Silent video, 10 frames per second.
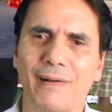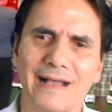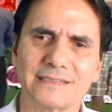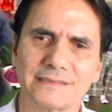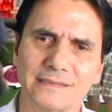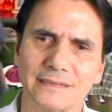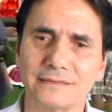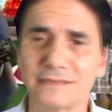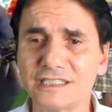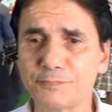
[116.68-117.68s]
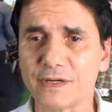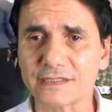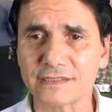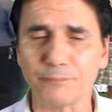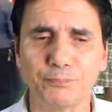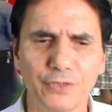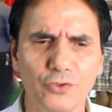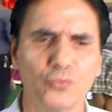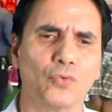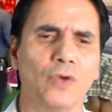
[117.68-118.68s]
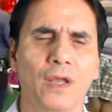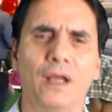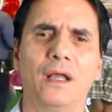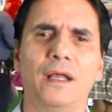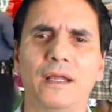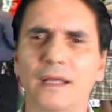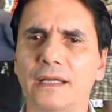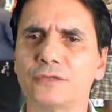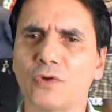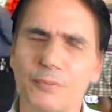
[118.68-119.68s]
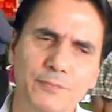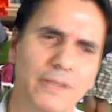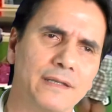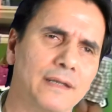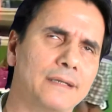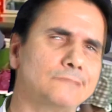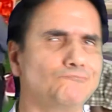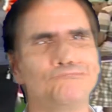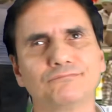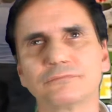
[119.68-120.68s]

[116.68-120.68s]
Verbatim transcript: passa despercebido é, numa primeira,